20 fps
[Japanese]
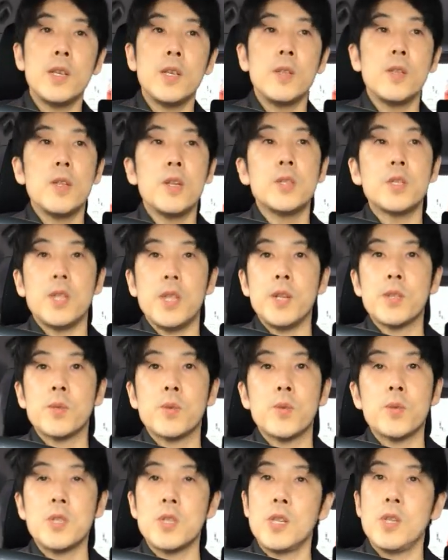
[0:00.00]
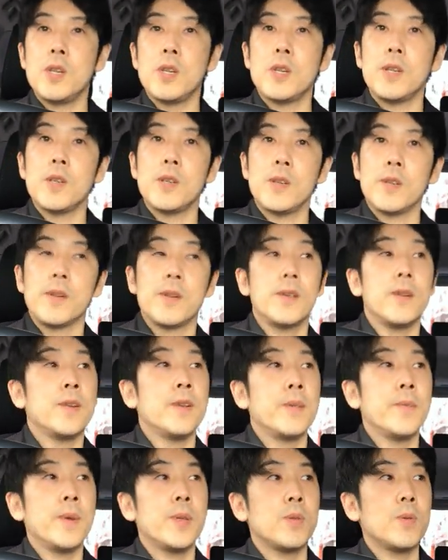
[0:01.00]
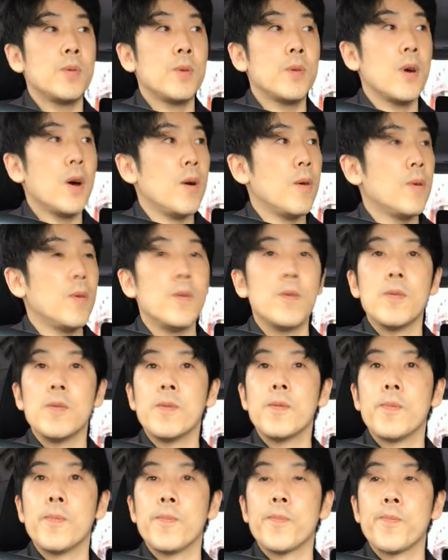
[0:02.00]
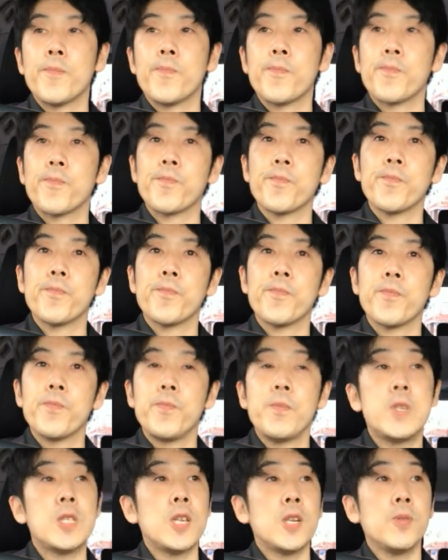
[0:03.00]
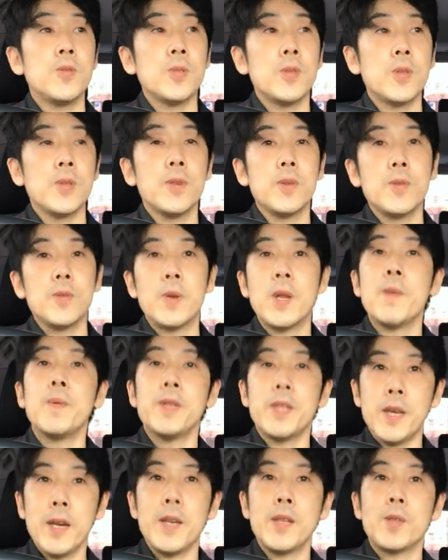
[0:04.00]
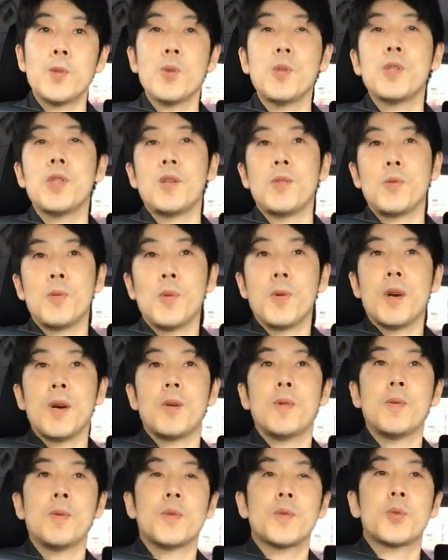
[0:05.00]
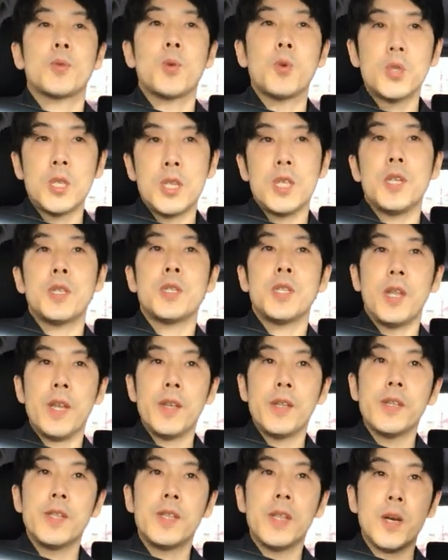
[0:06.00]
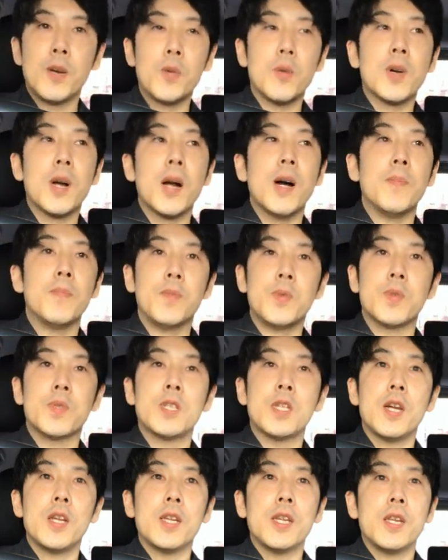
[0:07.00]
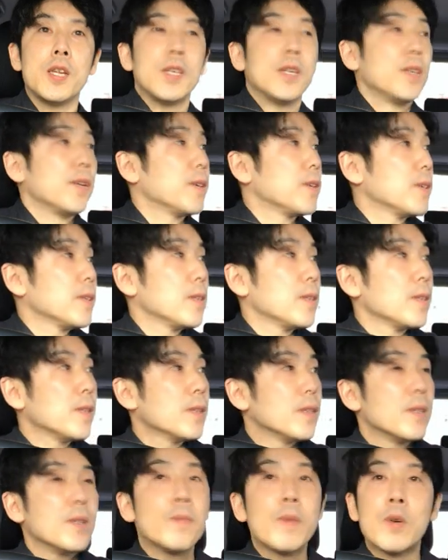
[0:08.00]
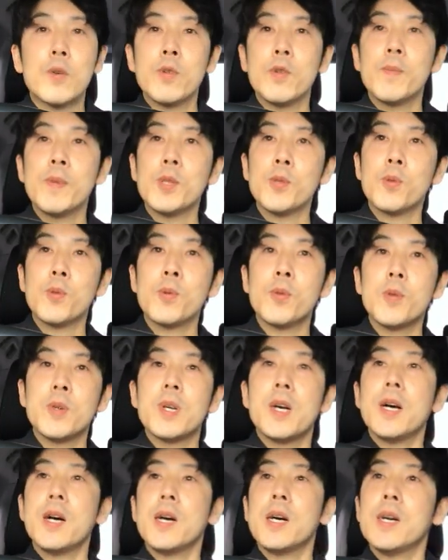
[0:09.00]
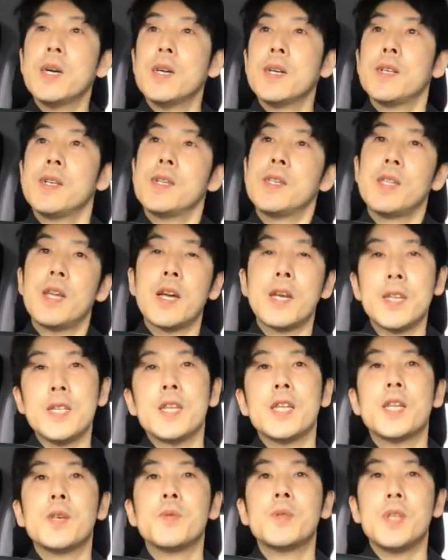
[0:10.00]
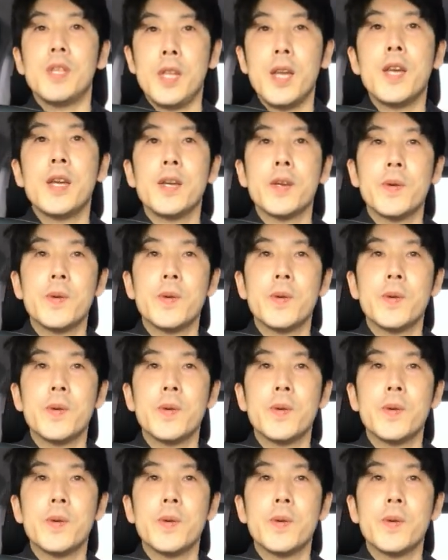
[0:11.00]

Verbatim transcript: 近ですね少し、ま動画を店の裏まで撮っている動画を少しですね何個かアップしたり、まあ、車の動画だけじゃなくてね